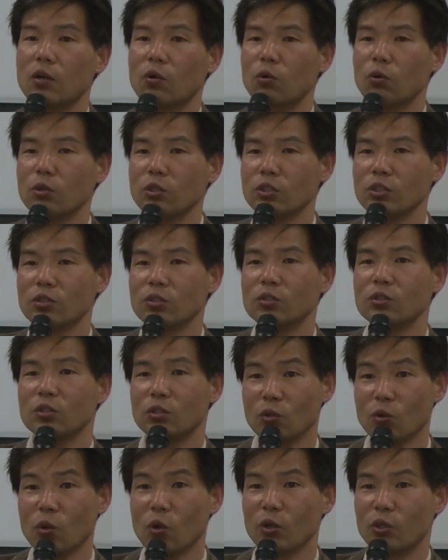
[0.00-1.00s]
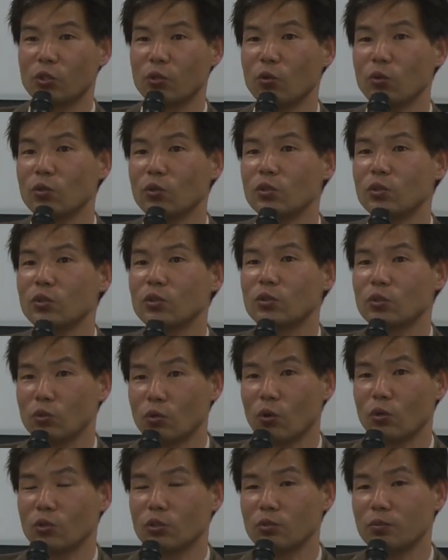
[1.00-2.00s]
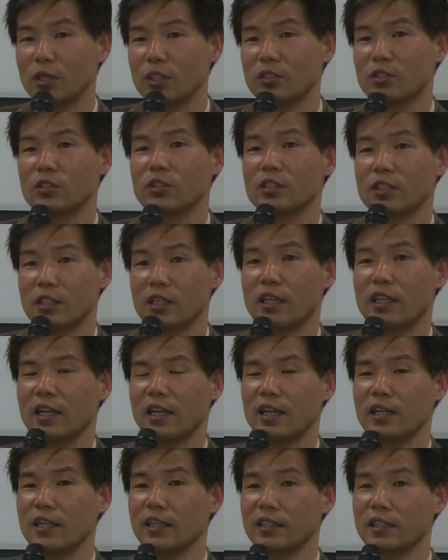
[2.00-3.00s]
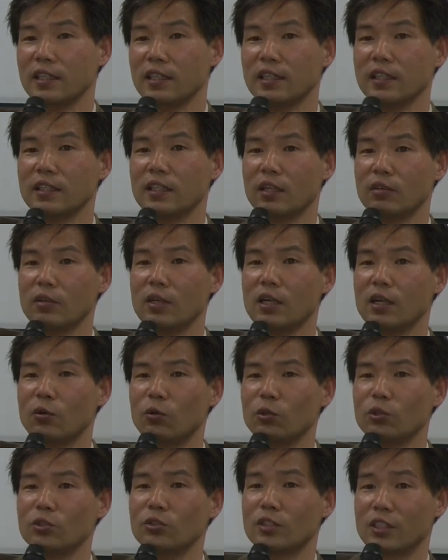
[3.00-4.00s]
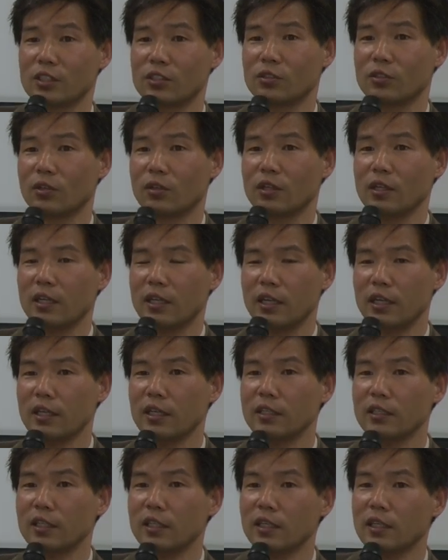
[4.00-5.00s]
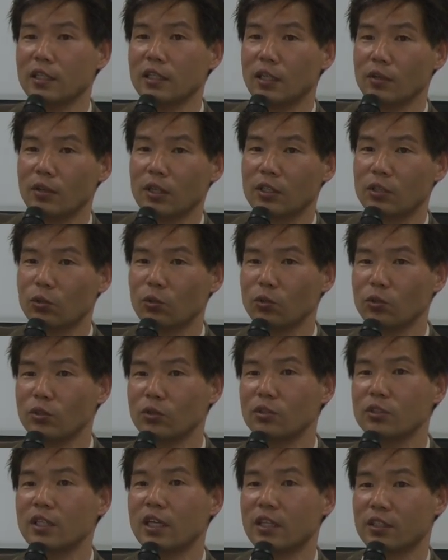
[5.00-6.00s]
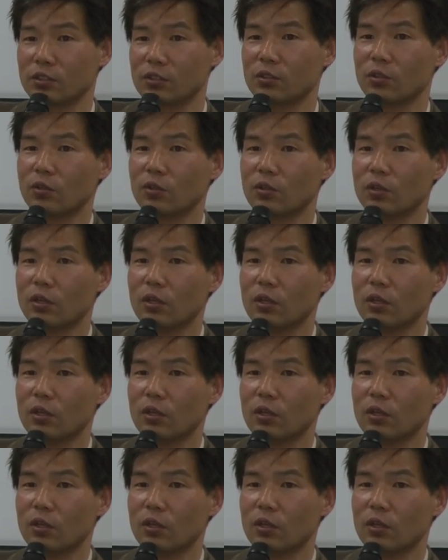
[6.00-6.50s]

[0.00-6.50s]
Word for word: 保守と極右を区別して、あなた方は保守ですと、あなた方は極右ですと